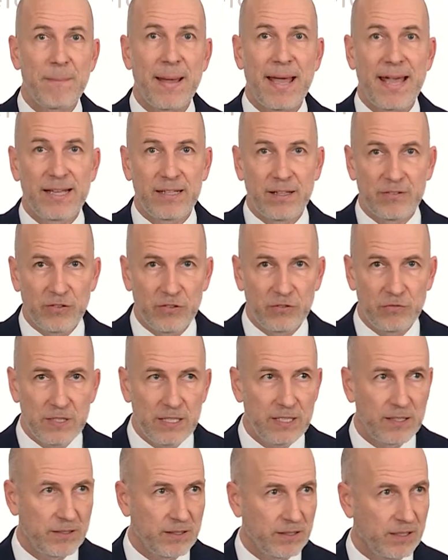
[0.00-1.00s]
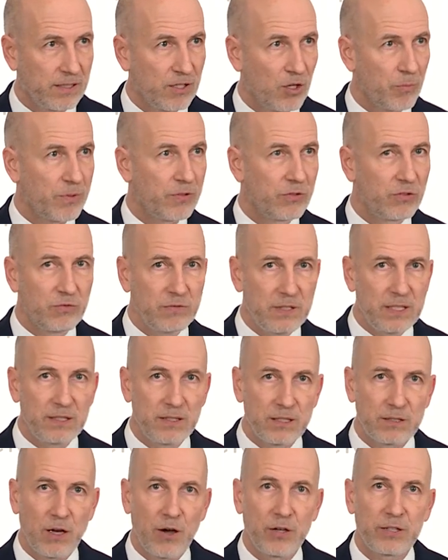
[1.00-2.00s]
Kocher geht es vor allem um die
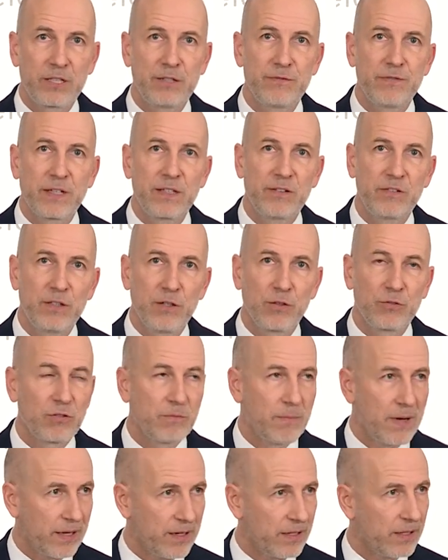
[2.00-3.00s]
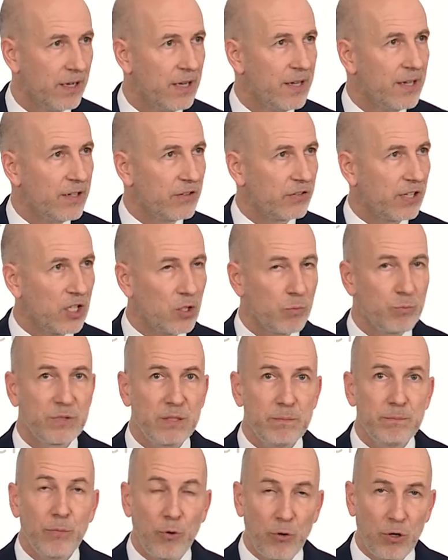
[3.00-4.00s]
Zukunft Österreichs. Man müsste im
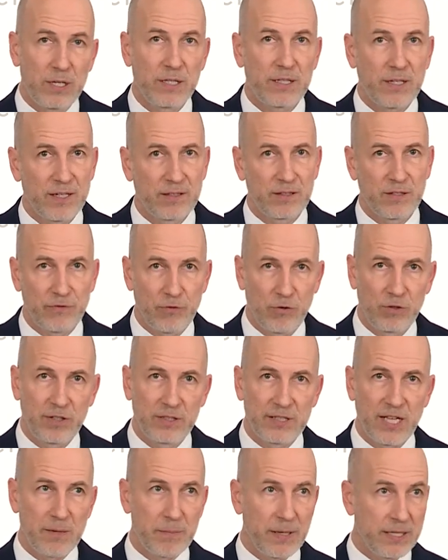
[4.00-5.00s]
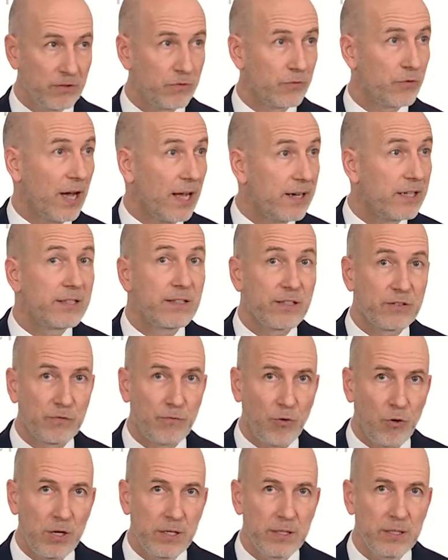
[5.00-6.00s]
Arbeits- und Wirtschaftsministerium darüber
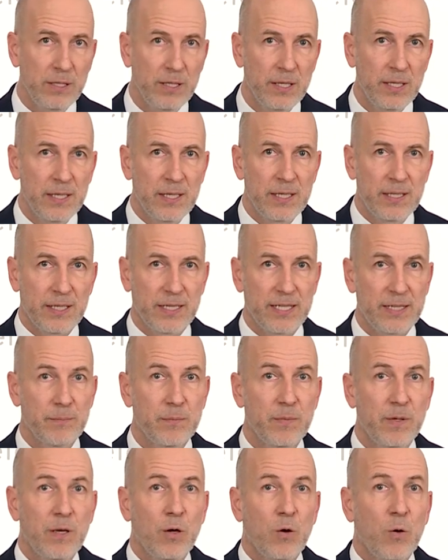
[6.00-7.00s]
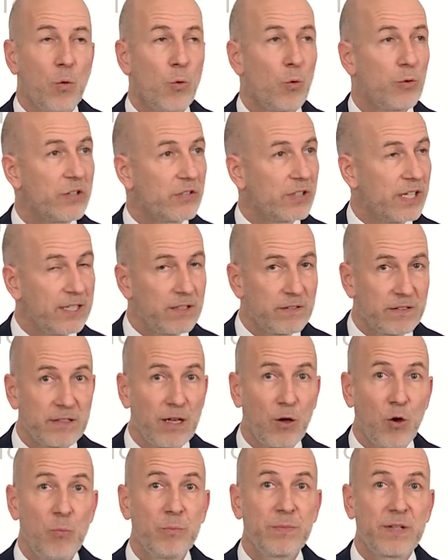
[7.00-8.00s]
nachdenken, wie man es über
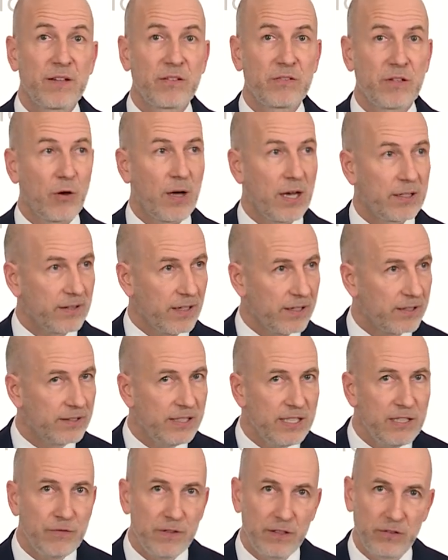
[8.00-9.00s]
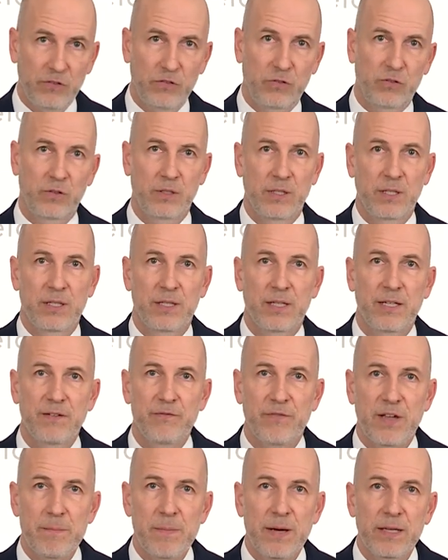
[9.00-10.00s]
öffentliche Maßnahmen schaffe, Wohlstand zu
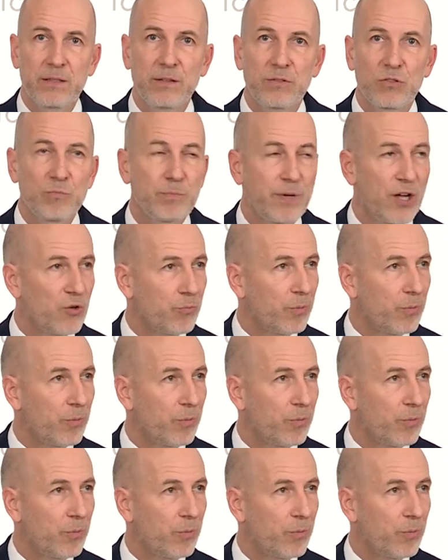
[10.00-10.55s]
erhalten.